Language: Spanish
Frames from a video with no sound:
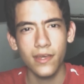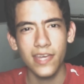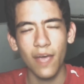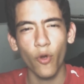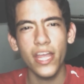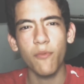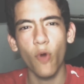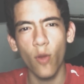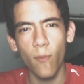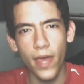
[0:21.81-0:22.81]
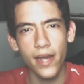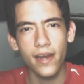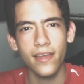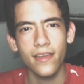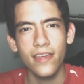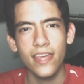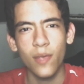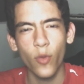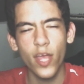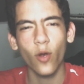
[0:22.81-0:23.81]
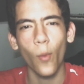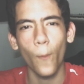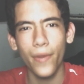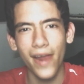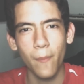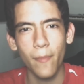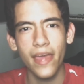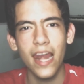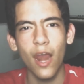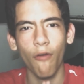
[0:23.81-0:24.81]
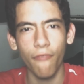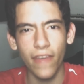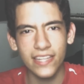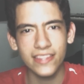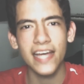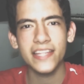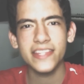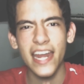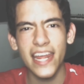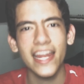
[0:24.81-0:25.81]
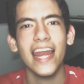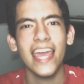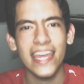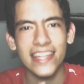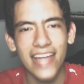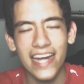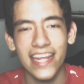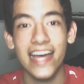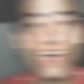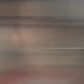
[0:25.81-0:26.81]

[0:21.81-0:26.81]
que voy a volver y voy a comprarme la oferta de arena legendaria